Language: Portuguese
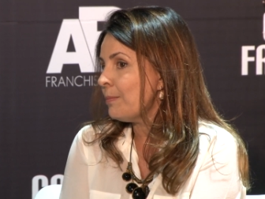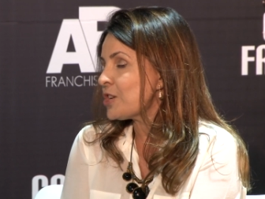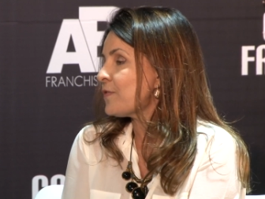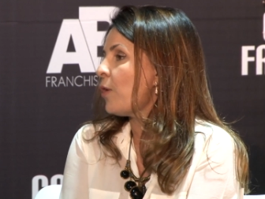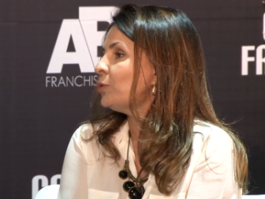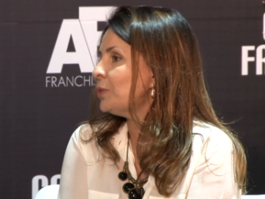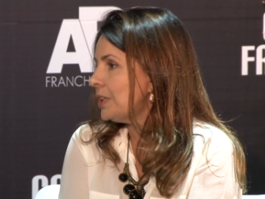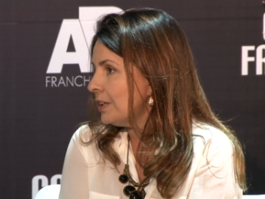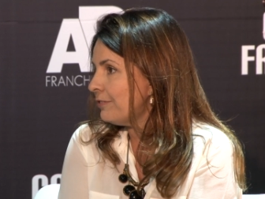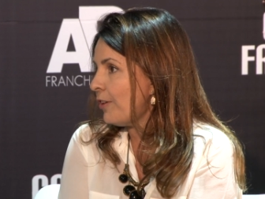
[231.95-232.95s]
mas falta o
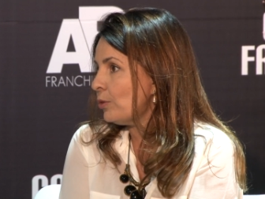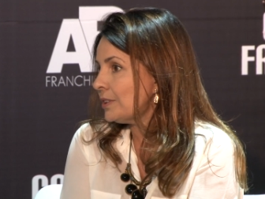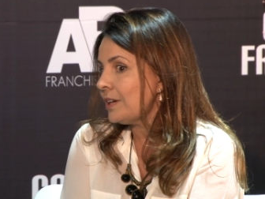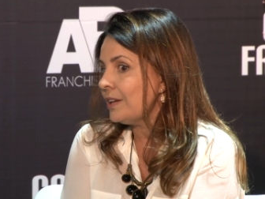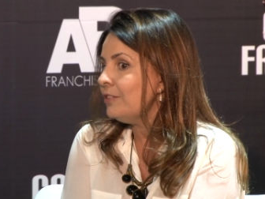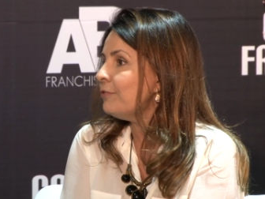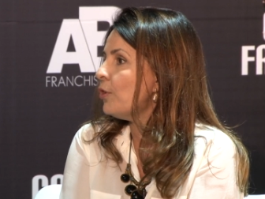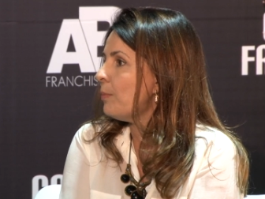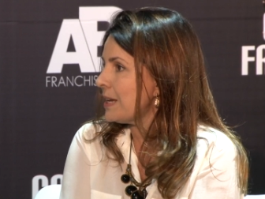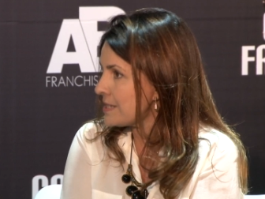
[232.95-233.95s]
quê? Falta
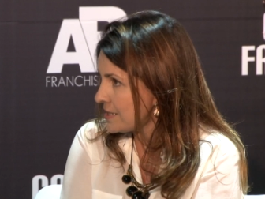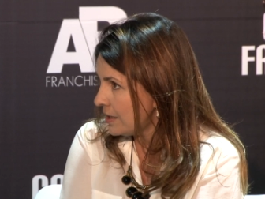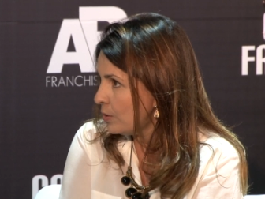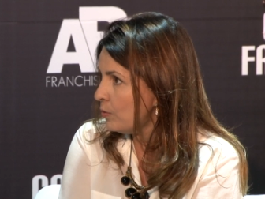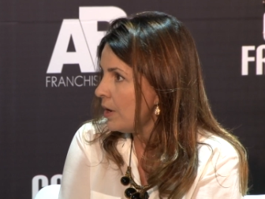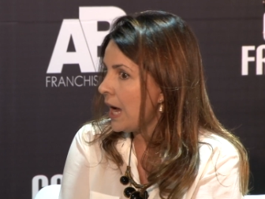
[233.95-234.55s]
informação,